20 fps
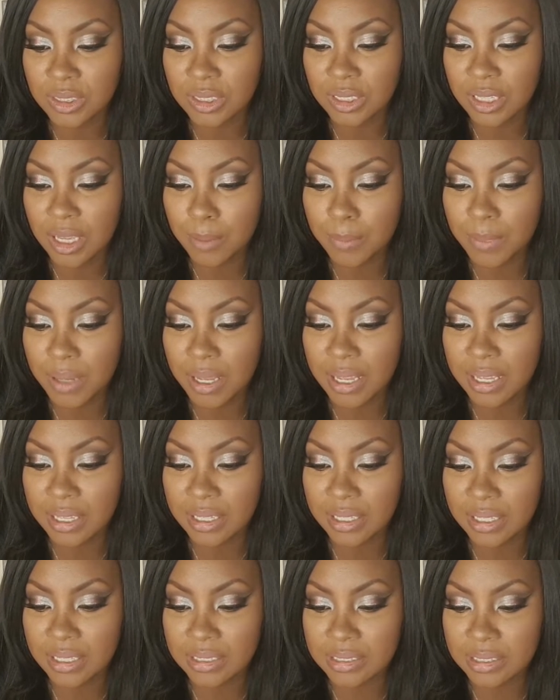Se llama,
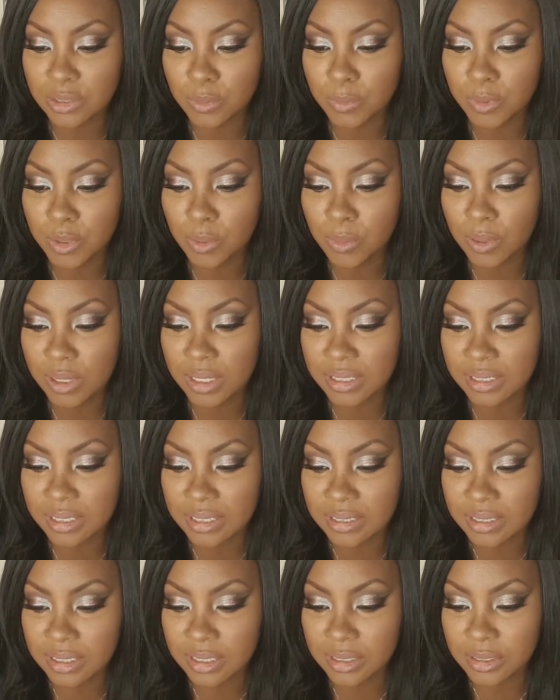es el número
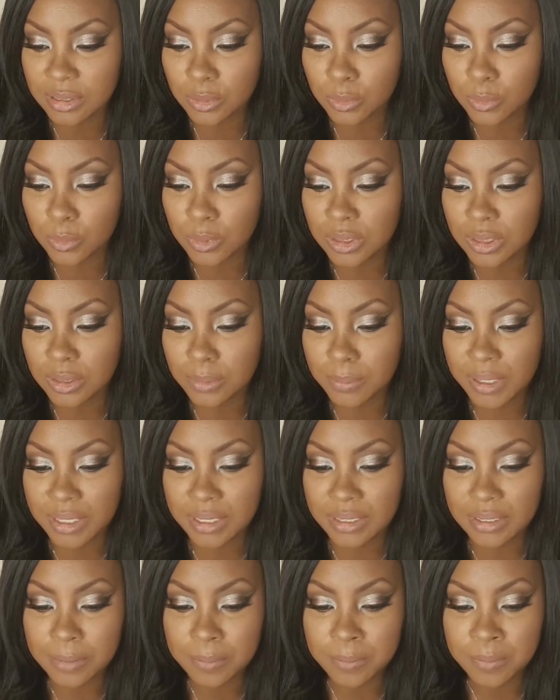46
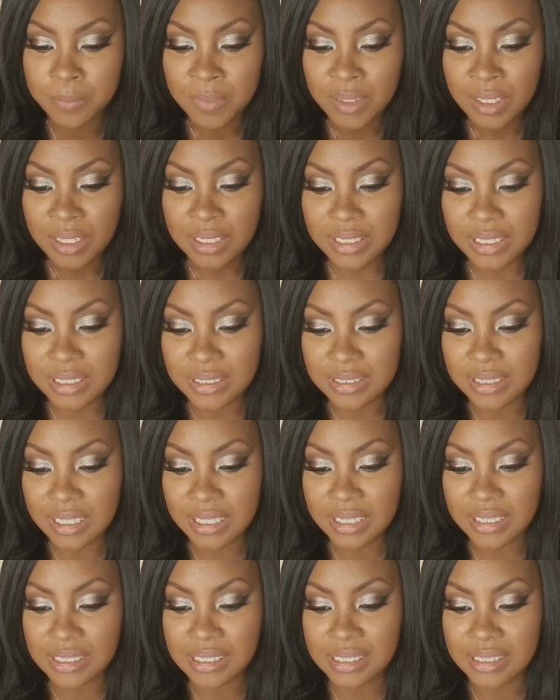Ultimate. Y es
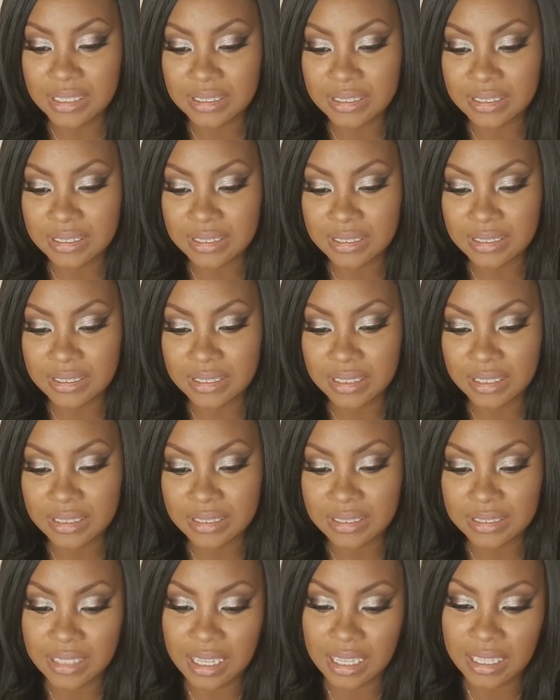el
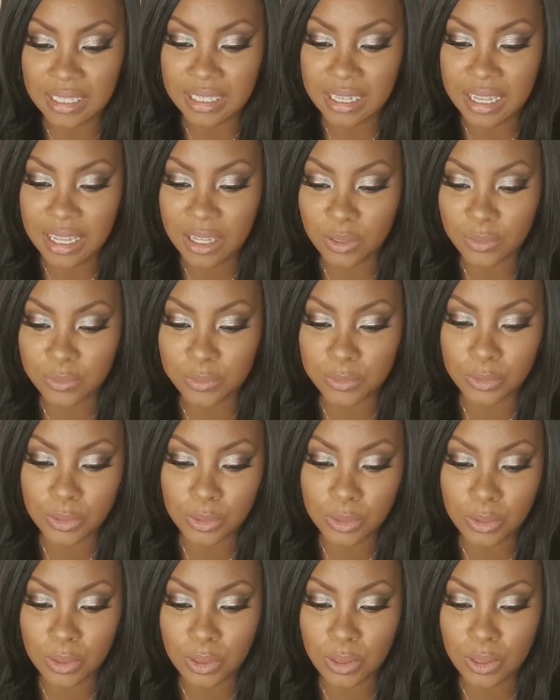exagerado
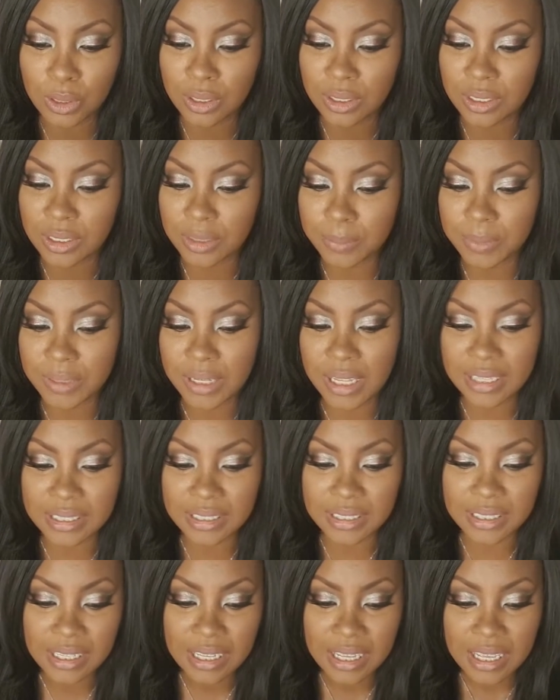full color lip
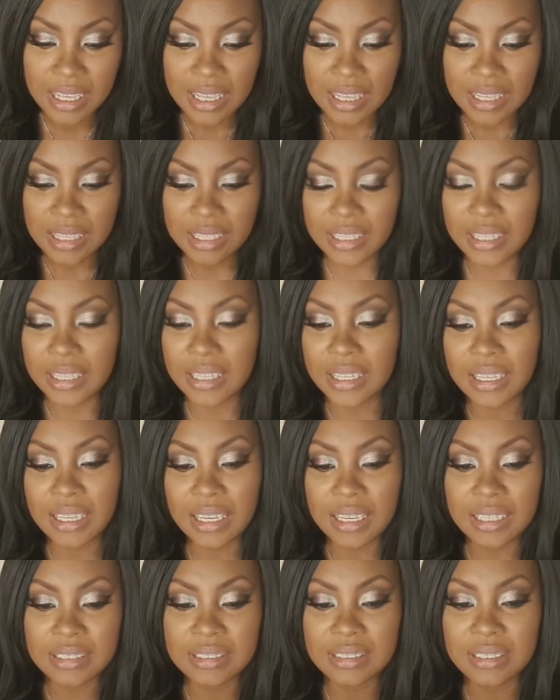liner. Y
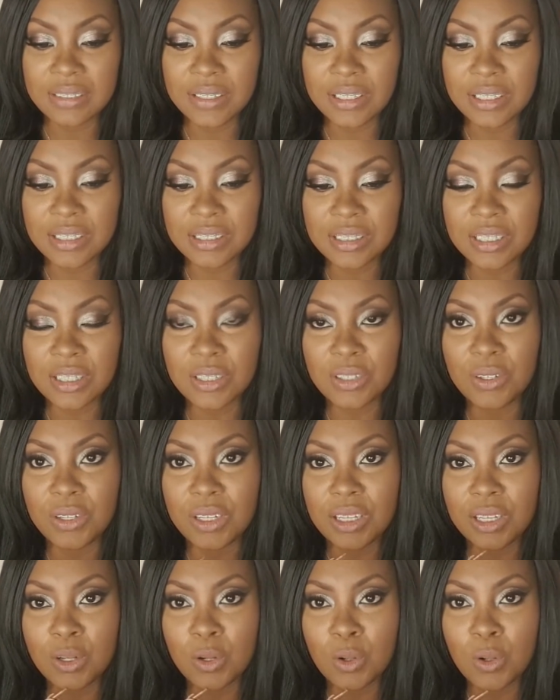este viene
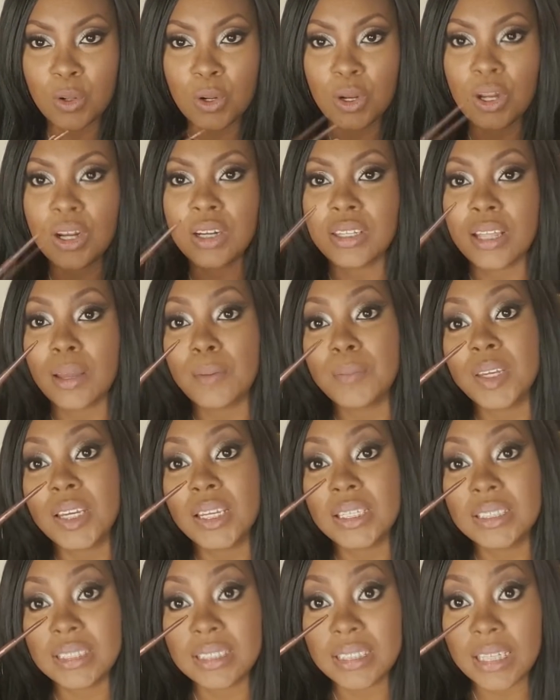siendo el color.
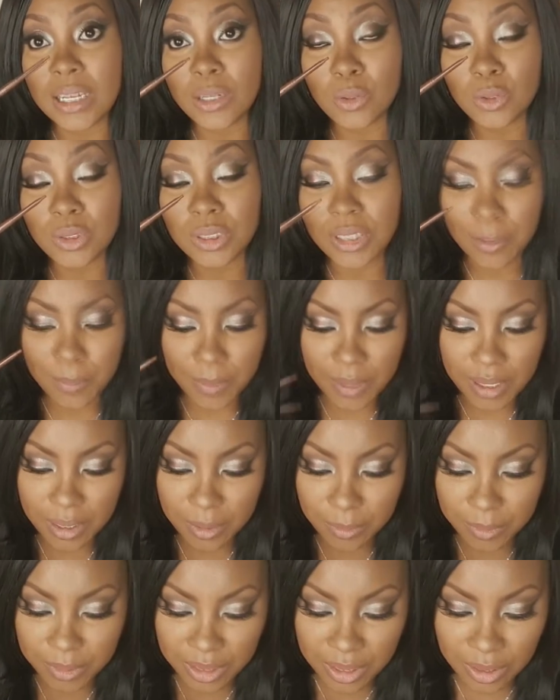También ese ya lo usé
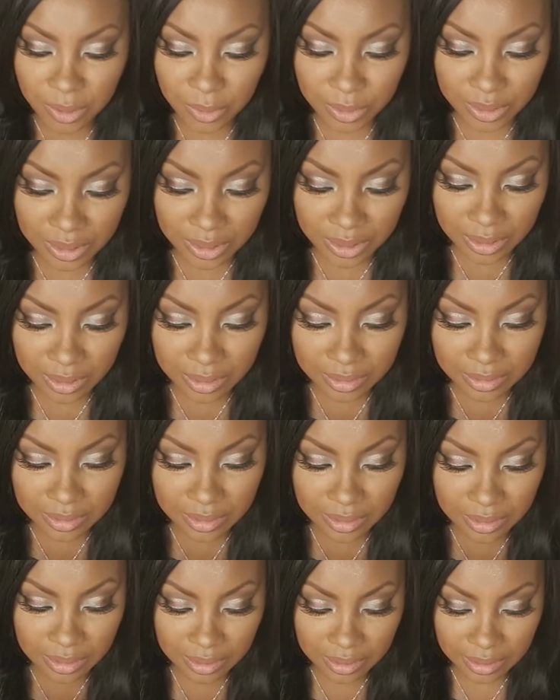para el video
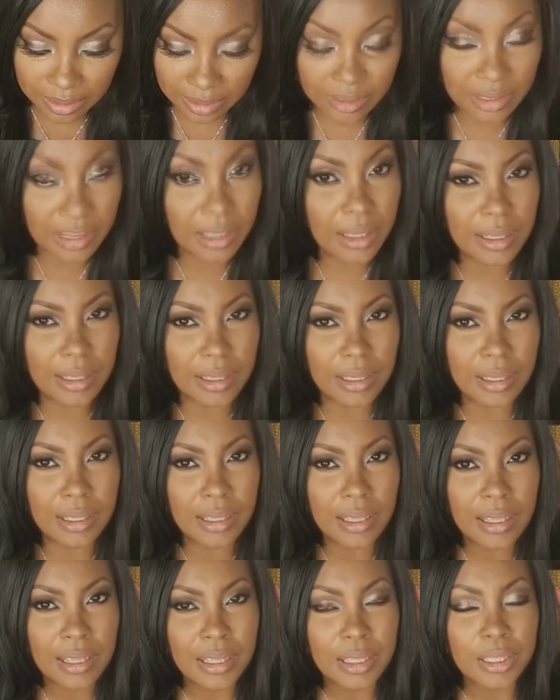de, que
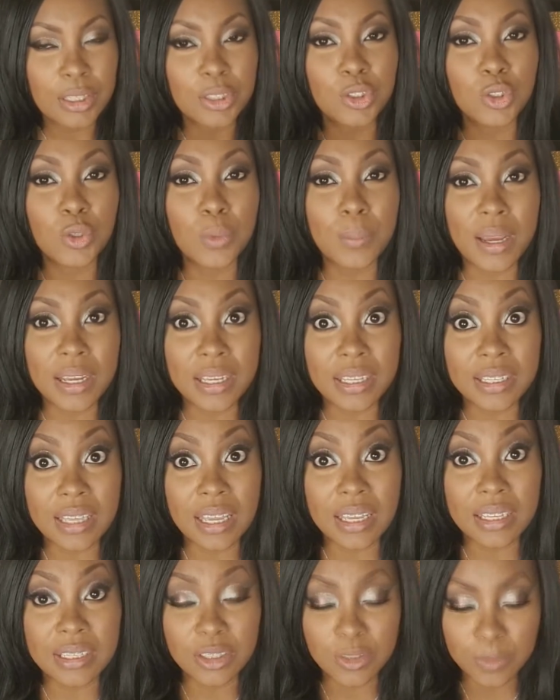hice un
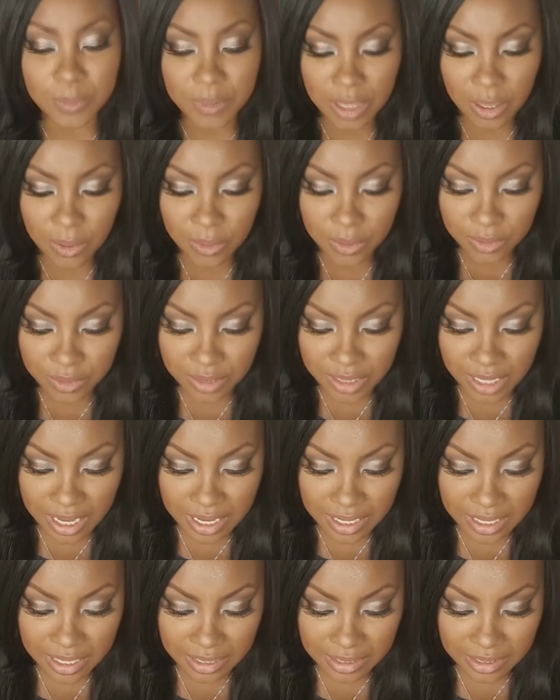maquillaje inspirado en
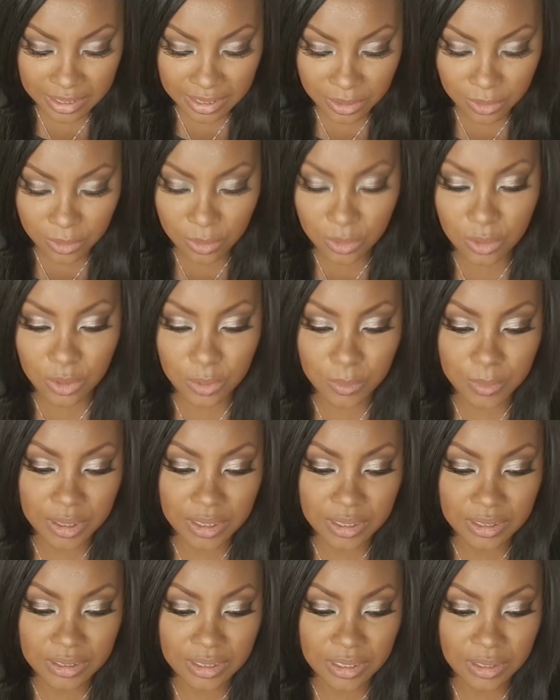Rihanna. Y el color
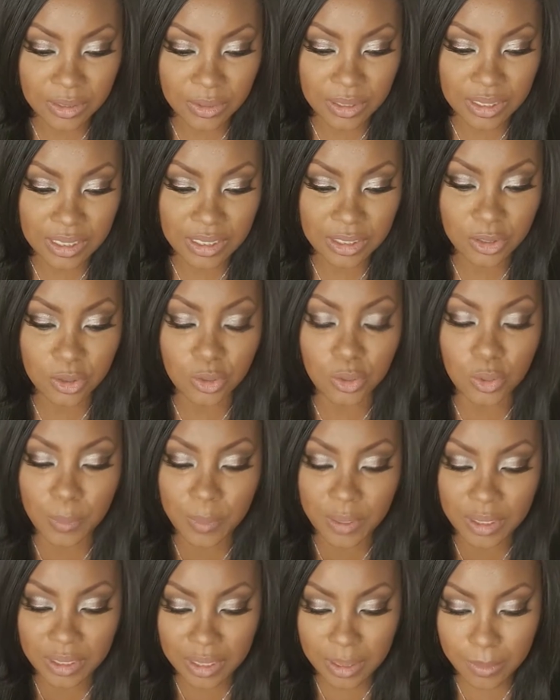viene siendo, es
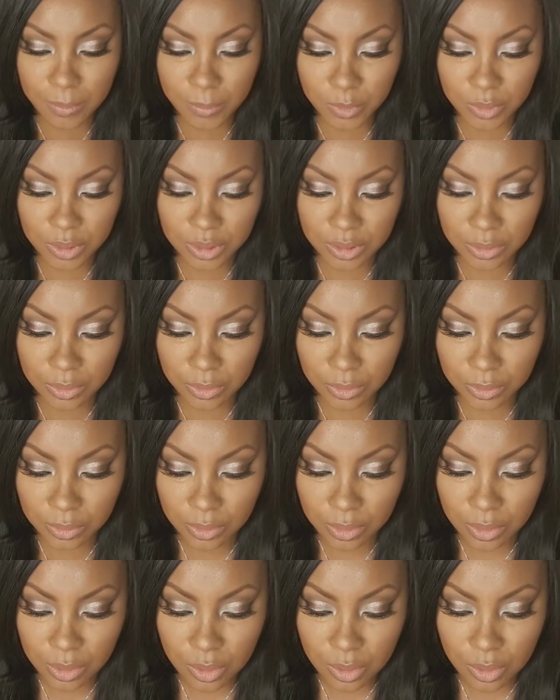súper cremosito.